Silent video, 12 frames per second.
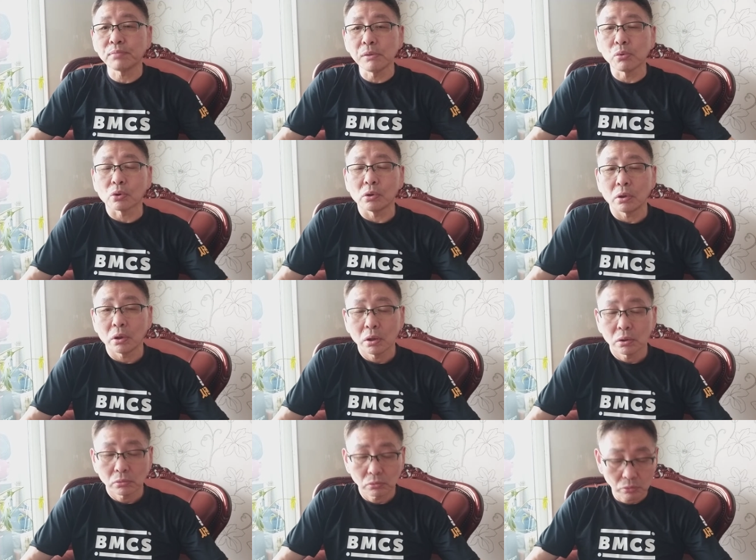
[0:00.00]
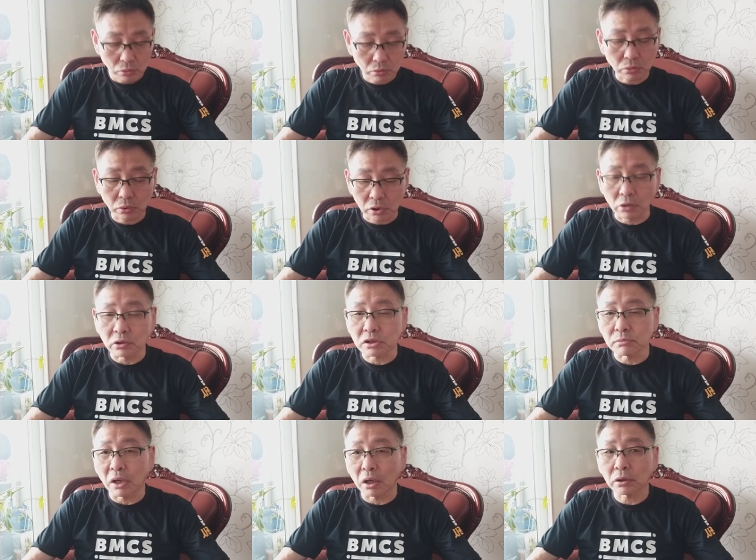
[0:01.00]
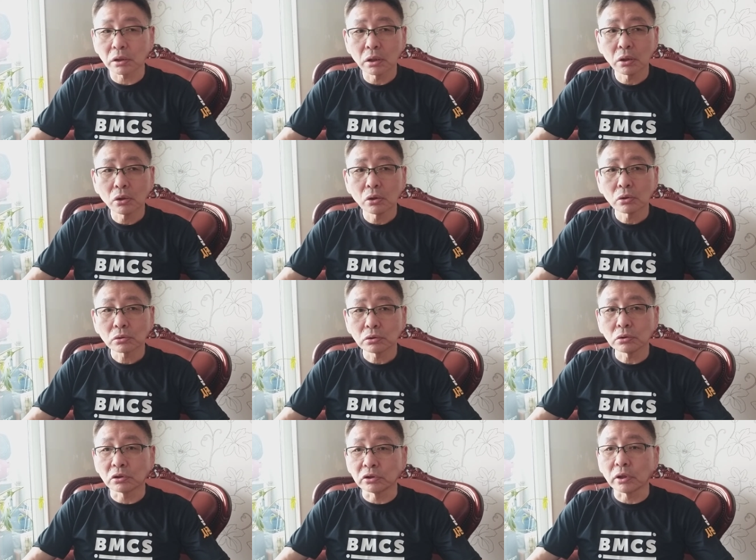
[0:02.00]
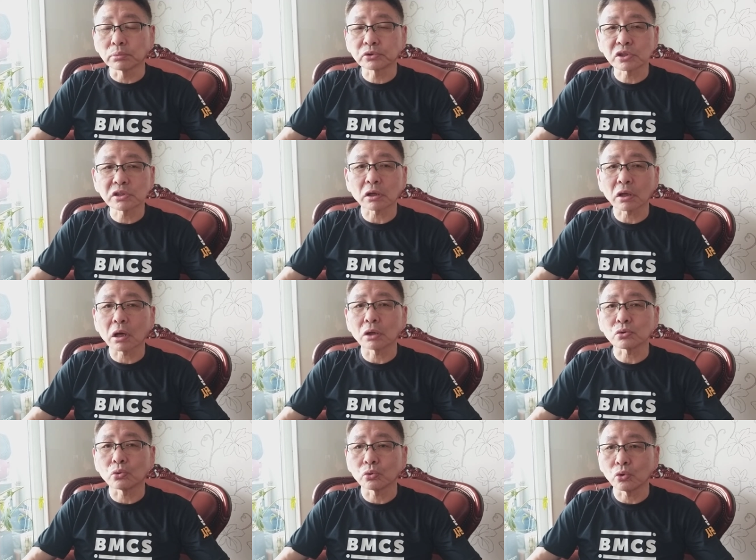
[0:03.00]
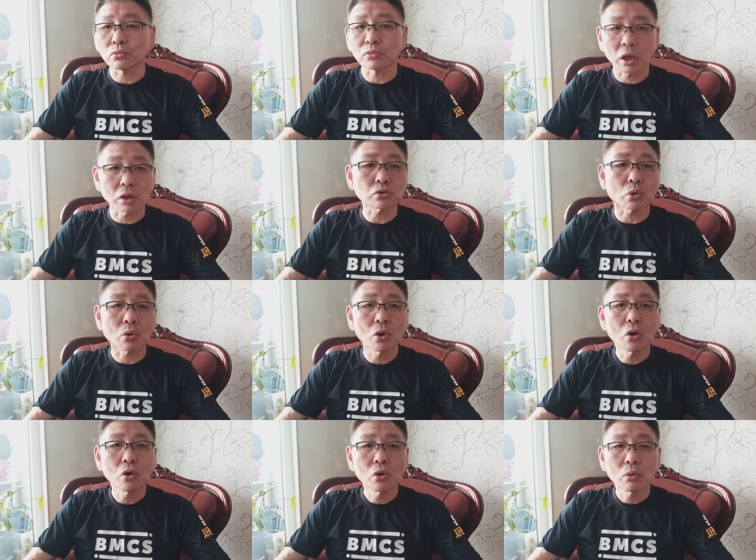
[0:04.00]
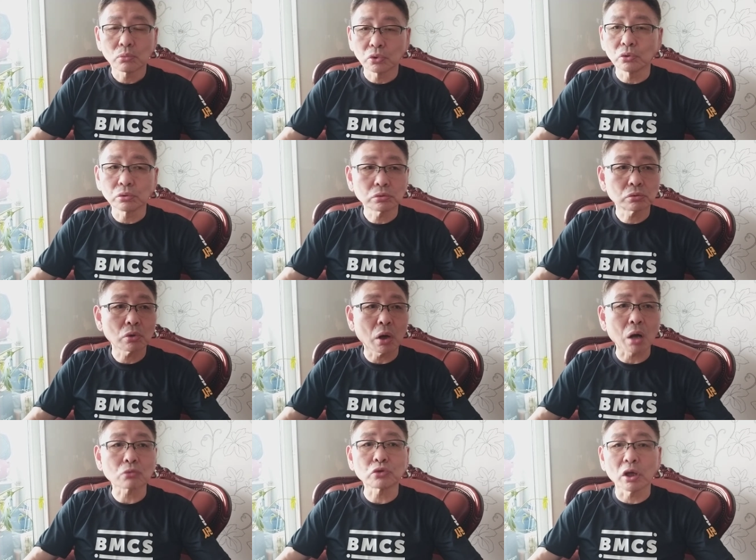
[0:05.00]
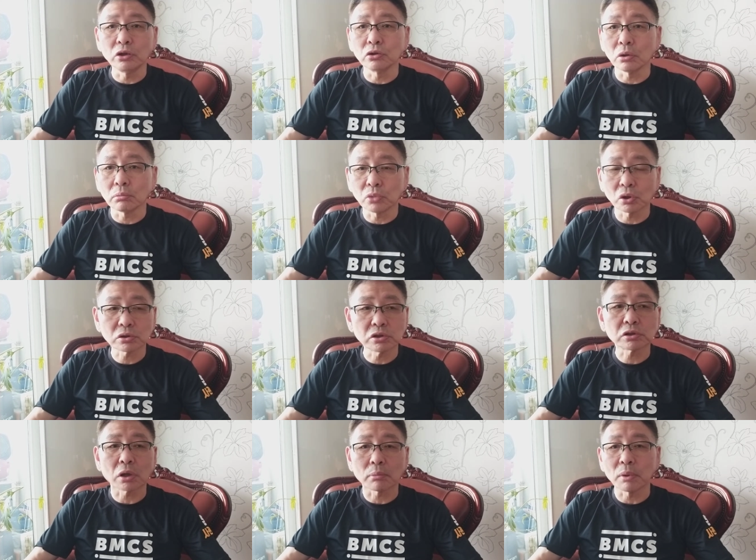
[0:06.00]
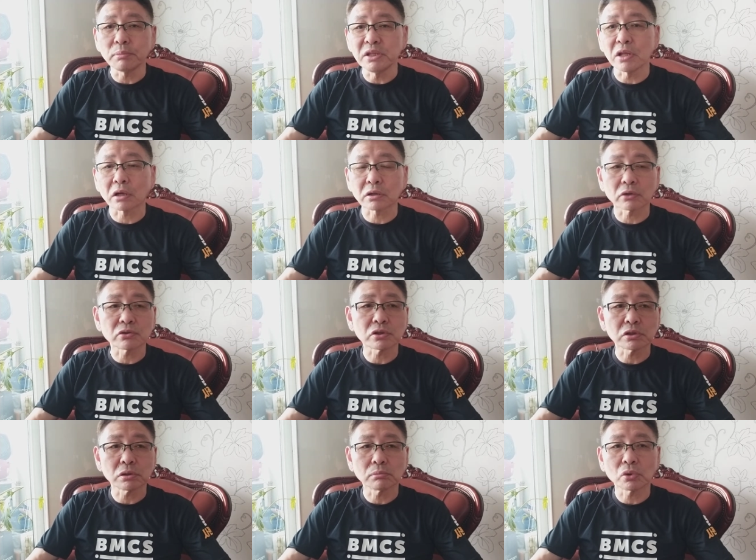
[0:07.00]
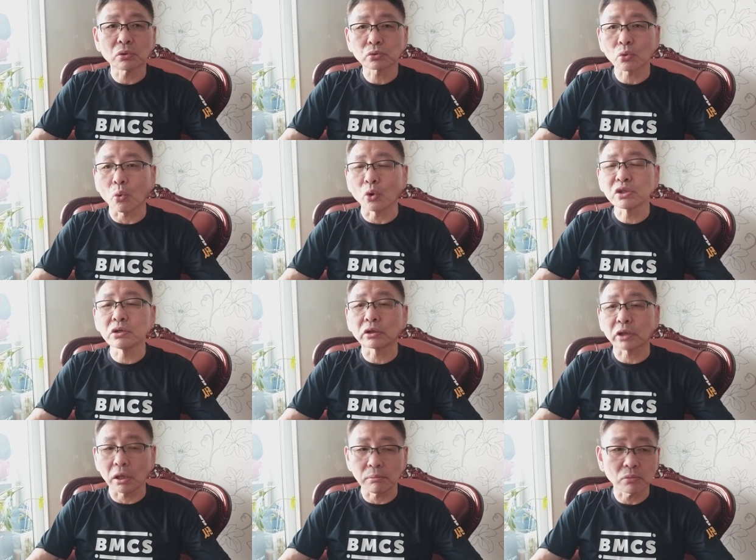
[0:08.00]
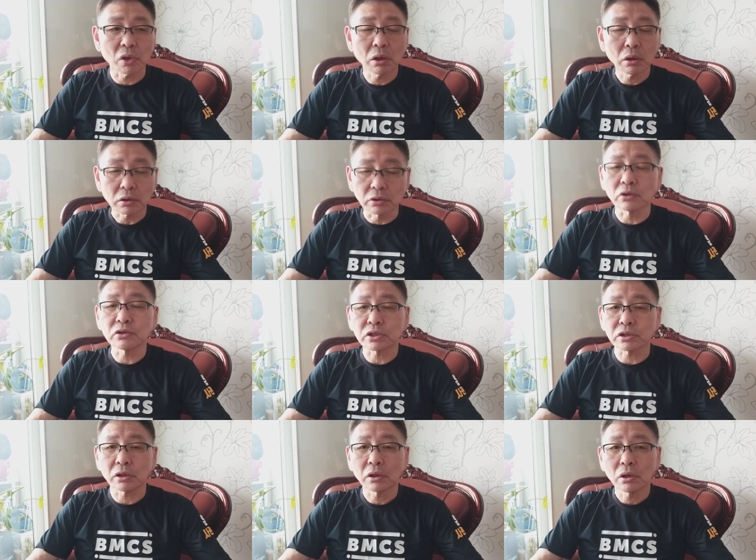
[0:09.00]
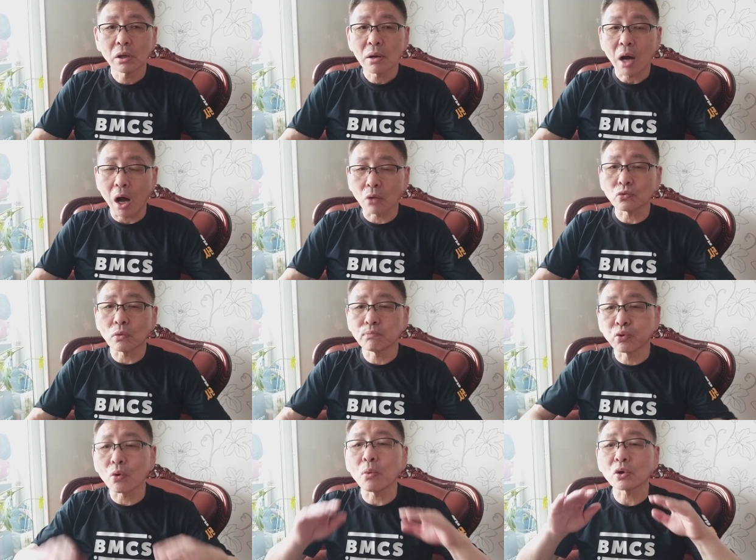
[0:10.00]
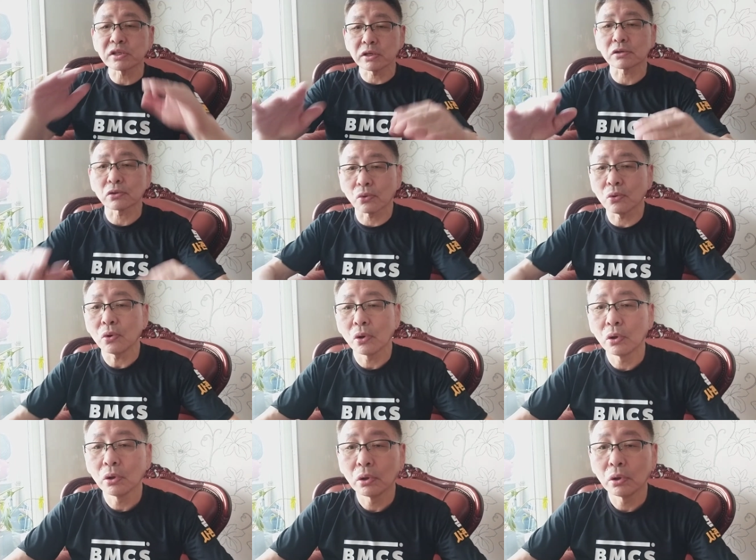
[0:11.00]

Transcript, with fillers: 비보를 또 겪었지만 어, 그때부터 시작해가지고 요즘 계속 어, 한국에 있는 뭐 진짜 뭐 미나리라든지 뭐또 오징어 게임 그러듯이 한국 프로복싱에서도